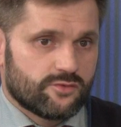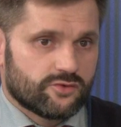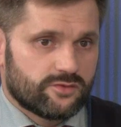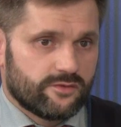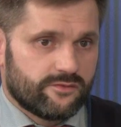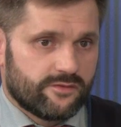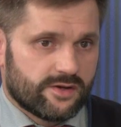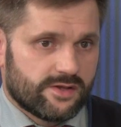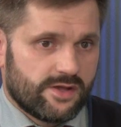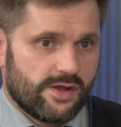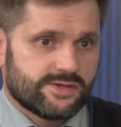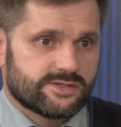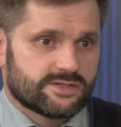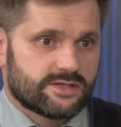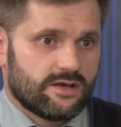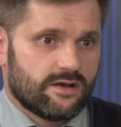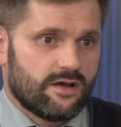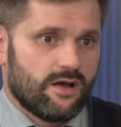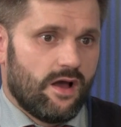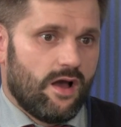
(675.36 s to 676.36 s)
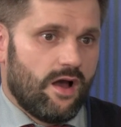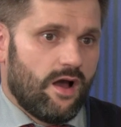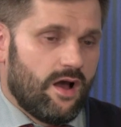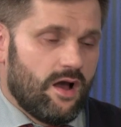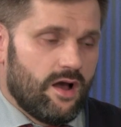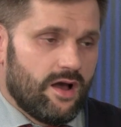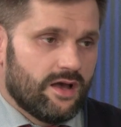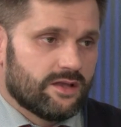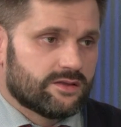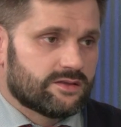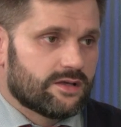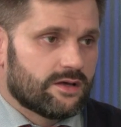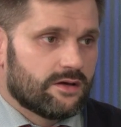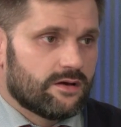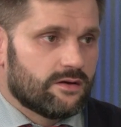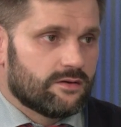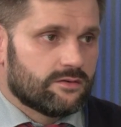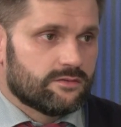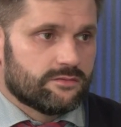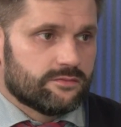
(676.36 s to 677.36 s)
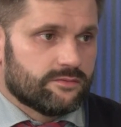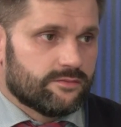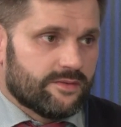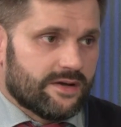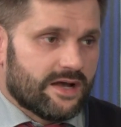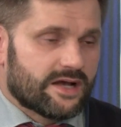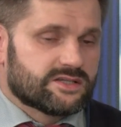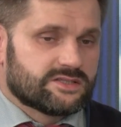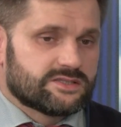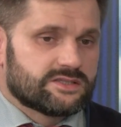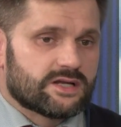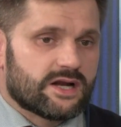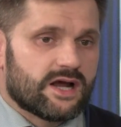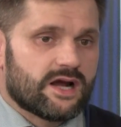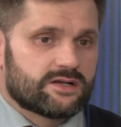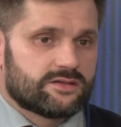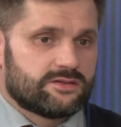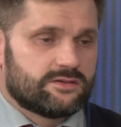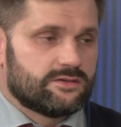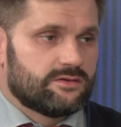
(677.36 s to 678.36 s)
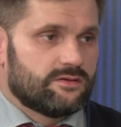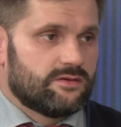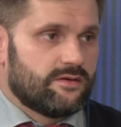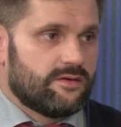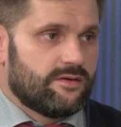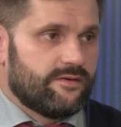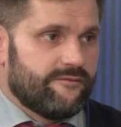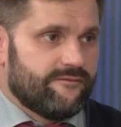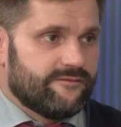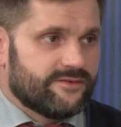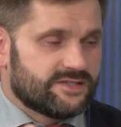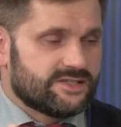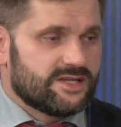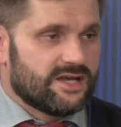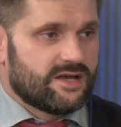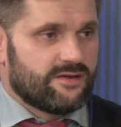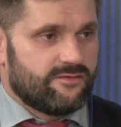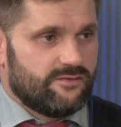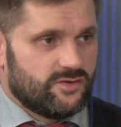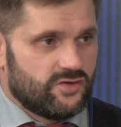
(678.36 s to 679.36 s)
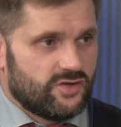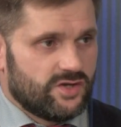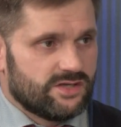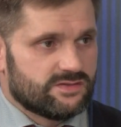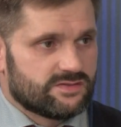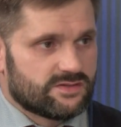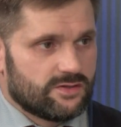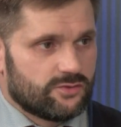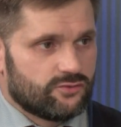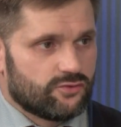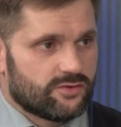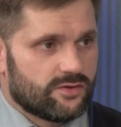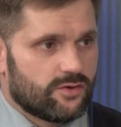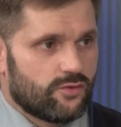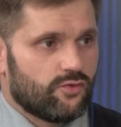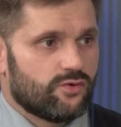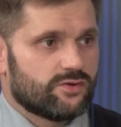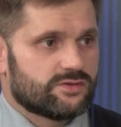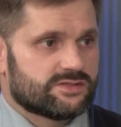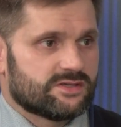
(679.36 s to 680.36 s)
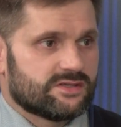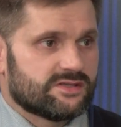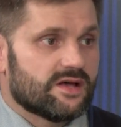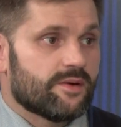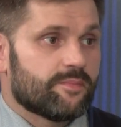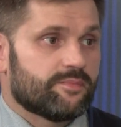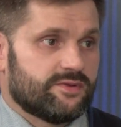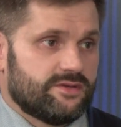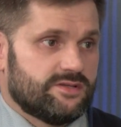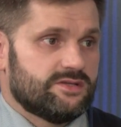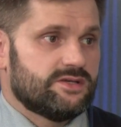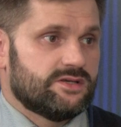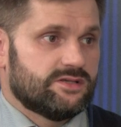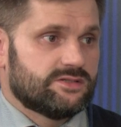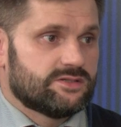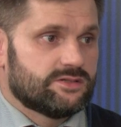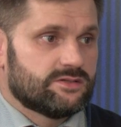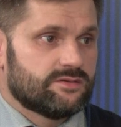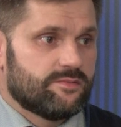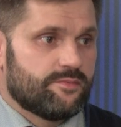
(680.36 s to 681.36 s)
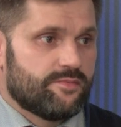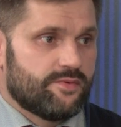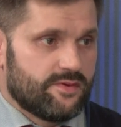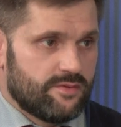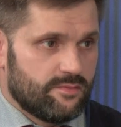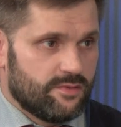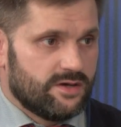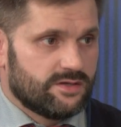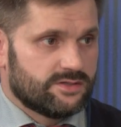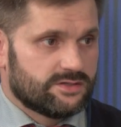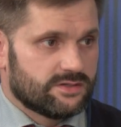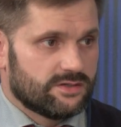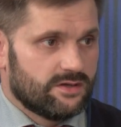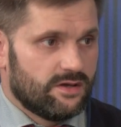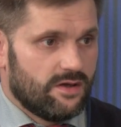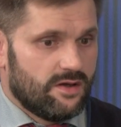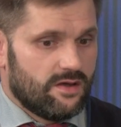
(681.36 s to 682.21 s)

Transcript: что фактически это экстракт всех веществ, которые находятся на планете. Понимаете?